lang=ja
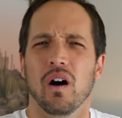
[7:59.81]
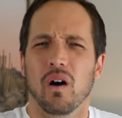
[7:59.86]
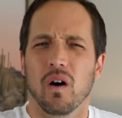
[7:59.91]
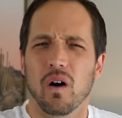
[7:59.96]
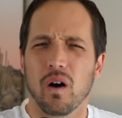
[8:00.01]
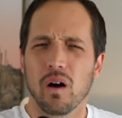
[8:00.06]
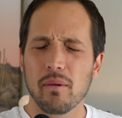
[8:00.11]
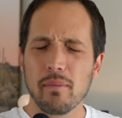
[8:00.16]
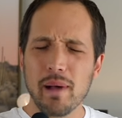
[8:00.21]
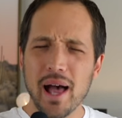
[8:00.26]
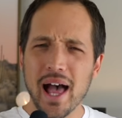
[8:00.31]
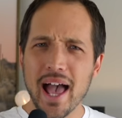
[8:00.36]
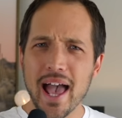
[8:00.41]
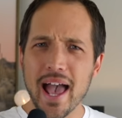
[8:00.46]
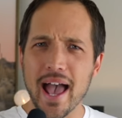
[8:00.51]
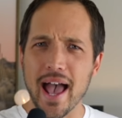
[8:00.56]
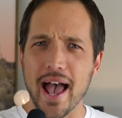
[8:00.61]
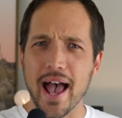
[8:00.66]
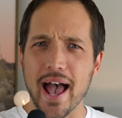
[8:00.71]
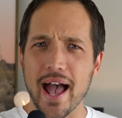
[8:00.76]
お
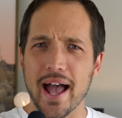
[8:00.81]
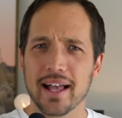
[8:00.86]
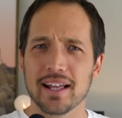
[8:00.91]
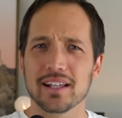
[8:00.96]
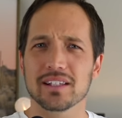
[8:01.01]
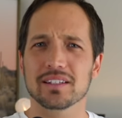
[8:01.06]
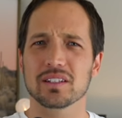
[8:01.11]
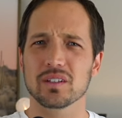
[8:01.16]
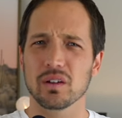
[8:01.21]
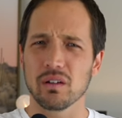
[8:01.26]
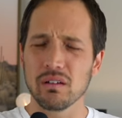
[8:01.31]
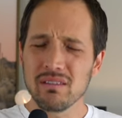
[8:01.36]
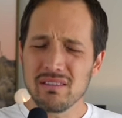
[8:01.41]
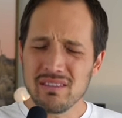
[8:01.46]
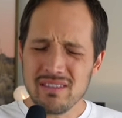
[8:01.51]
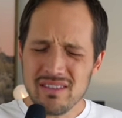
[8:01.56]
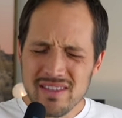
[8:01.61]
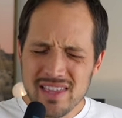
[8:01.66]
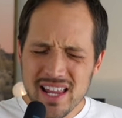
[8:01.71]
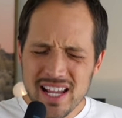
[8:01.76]
前、そ
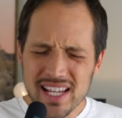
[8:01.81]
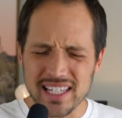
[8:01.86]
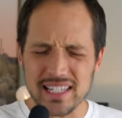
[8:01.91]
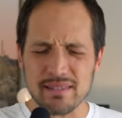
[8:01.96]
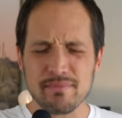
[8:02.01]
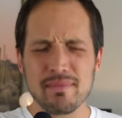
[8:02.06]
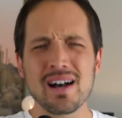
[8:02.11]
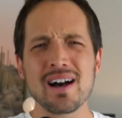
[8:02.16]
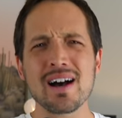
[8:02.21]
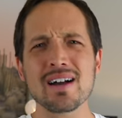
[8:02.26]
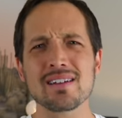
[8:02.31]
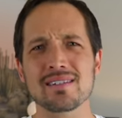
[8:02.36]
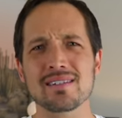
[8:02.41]
んな暇あ